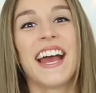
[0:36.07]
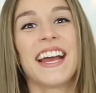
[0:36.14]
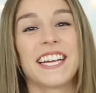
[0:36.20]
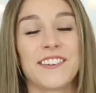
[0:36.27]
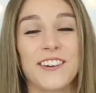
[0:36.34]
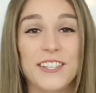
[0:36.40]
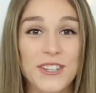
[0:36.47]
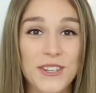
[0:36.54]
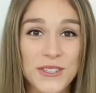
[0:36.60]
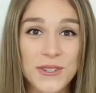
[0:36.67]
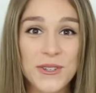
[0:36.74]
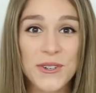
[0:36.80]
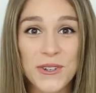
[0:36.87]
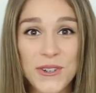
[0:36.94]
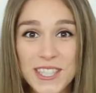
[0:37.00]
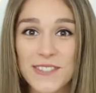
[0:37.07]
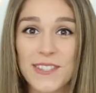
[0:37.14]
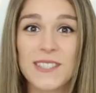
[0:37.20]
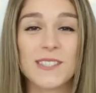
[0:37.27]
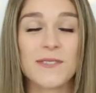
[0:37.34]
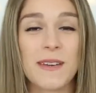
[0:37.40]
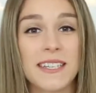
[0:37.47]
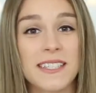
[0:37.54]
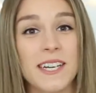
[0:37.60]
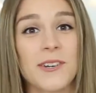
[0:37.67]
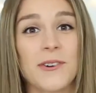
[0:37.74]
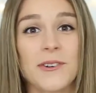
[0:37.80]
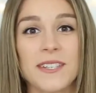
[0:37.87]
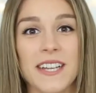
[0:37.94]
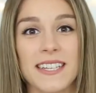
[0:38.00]
Ich wollte euch noch kurz was zum
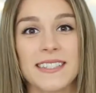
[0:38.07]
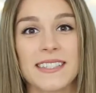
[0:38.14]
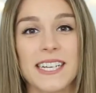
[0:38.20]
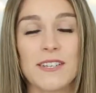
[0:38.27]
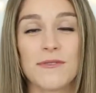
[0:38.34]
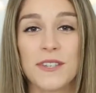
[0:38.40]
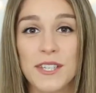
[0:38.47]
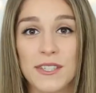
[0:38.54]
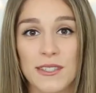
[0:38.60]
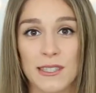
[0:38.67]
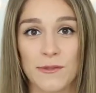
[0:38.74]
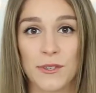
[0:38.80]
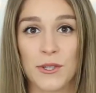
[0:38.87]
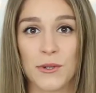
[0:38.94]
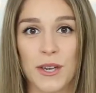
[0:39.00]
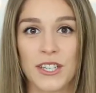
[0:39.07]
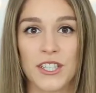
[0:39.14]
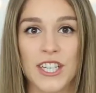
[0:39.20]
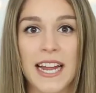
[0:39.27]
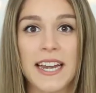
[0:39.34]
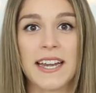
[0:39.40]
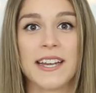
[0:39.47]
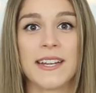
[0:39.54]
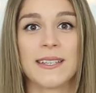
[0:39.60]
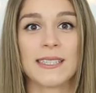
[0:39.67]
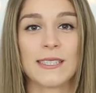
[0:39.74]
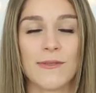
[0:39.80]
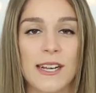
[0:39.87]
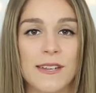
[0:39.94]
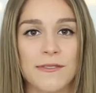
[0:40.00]
Hintergrund erzählen, wie dieses Video entstanden
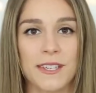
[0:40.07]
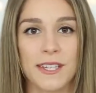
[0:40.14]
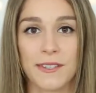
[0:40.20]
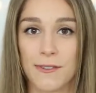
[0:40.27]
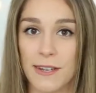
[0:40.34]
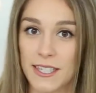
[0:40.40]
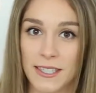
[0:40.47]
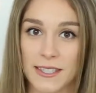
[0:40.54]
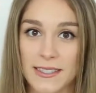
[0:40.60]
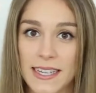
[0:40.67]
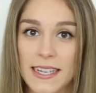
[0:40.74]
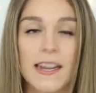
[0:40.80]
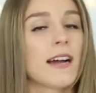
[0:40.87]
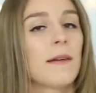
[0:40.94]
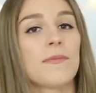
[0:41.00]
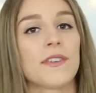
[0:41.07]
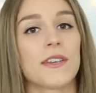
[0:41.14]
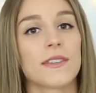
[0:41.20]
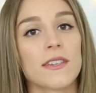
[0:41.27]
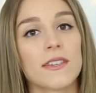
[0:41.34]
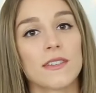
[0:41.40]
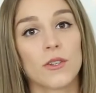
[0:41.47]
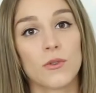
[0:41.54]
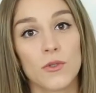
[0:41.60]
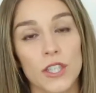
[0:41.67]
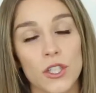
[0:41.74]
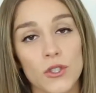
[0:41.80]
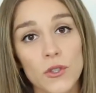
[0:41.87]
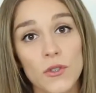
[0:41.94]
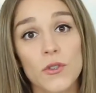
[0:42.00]
ist, weil wie ihr vielleicht gesehen habt, das ist in
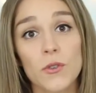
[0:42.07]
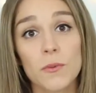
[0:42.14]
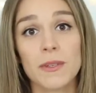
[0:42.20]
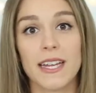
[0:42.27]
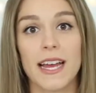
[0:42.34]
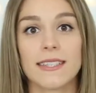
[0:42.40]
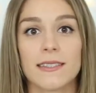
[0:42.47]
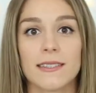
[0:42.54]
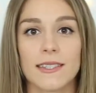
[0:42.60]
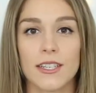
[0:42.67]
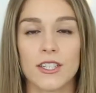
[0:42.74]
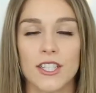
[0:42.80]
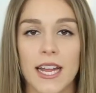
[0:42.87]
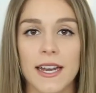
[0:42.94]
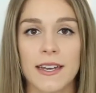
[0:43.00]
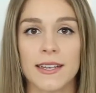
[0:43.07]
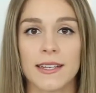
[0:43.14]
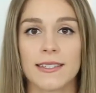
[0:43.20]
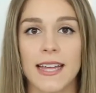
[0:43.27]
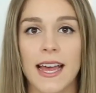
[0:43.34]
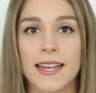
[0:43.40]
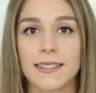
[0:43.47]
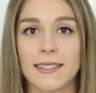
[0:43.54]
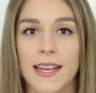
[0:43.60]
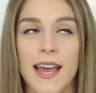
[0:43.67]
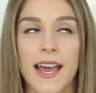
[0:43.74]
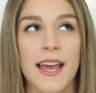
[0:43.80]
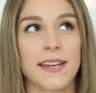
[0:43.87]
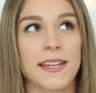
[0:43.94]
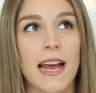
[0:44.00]
Unterstützung mit Essence entstanden, das heißt,
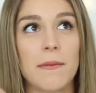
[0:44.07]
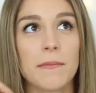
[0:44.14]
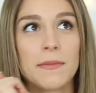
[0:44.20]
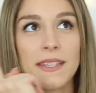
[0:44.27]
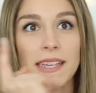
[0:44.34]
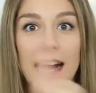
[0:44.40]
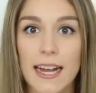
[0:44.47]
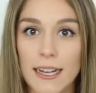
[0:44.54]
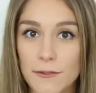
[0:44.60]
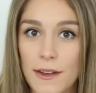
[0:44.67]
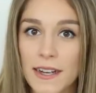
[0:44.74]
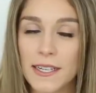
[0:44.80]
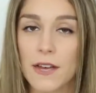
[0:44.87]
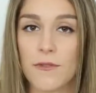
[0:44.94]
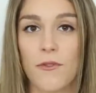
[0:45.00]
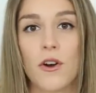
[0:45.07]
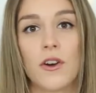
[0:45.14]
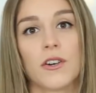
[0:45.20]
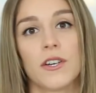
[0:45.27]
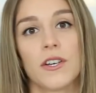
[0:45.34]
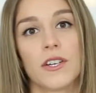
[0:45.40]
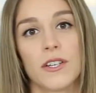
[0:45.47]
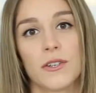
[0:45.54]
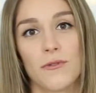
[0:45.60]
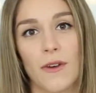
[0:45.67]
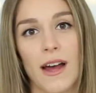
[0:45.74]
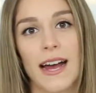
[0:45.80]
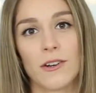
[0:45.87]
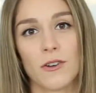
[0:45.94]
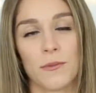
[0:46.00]
die haben mich Anfang der Woche
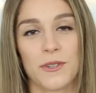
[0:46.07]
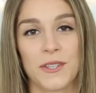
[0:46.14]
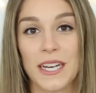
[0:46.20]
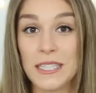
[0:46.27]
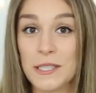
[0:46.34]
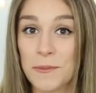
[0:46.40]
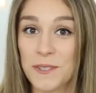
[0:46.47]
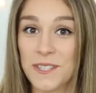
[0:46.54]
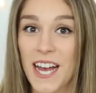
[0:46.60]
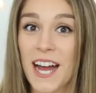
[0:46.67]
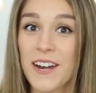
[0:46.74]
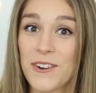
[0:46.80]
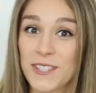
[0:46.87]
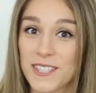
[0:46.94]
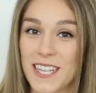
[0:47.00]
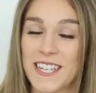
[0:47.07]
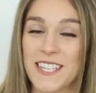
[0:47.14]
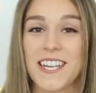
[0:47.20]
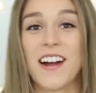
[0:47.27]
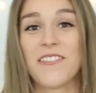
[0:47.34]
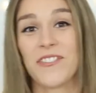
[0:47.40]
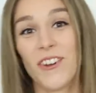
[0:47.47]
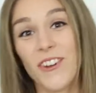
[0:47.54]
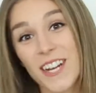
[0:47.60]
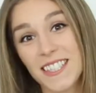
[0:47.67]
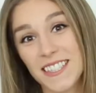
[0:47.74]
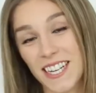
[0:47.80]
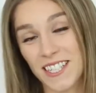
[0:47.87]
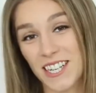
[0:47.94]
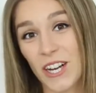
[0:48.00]
gefragt, ob ich ganz spontan Lust hätte, am
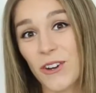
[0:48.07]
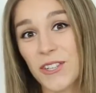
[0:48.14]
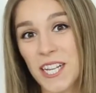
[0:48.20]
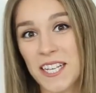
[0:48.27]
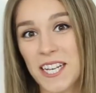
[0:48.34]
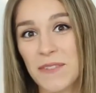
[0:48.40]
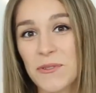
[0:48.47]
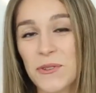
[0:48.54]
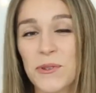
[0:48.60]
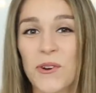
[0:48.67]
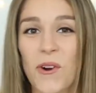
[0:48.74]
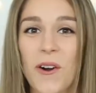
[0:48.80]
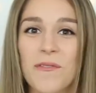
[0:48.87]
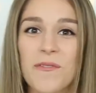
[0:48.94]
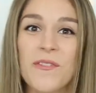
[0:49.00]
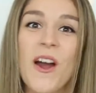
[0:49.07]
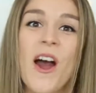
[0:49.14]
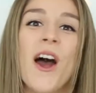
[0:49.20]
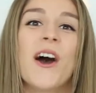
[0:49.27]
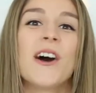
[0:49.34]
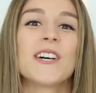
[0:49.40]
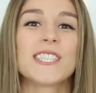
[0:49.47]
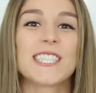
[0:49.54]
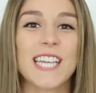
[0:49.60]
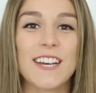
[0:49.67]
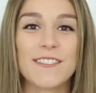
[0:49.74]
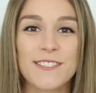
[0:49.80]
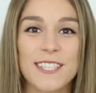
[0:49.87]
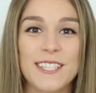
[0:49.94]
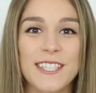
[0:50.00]
Donnerstag nach Rotterdam zu kommen. Und
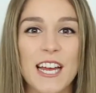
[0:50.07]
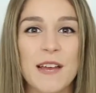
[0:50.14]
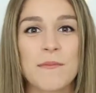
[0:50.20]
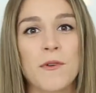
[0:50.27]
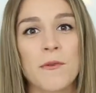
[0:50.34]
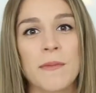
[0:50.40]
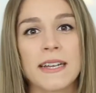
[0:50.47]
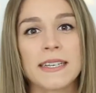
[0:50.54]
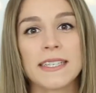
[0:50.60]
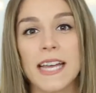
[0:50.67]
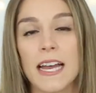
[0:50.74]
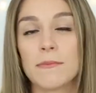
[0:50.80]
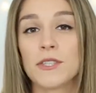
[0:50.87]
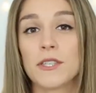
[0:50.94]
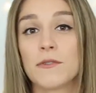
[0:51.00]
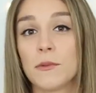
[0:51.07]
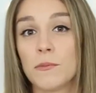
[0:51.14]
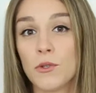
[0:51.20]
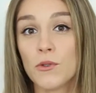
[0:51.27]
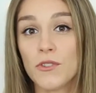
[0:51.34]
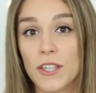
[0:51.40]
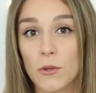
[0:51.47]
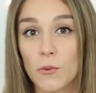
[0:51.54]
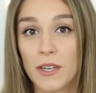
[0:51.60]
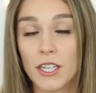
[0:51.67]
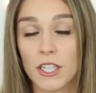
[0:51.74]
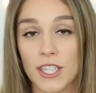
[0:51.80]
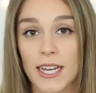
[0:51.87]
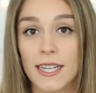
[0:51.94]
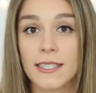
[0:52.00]
zwar findet da im Moment die MTV Music
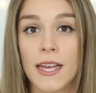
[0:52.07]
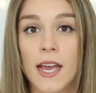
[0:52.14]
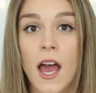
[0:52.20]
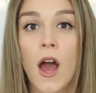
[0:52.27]
Week statt.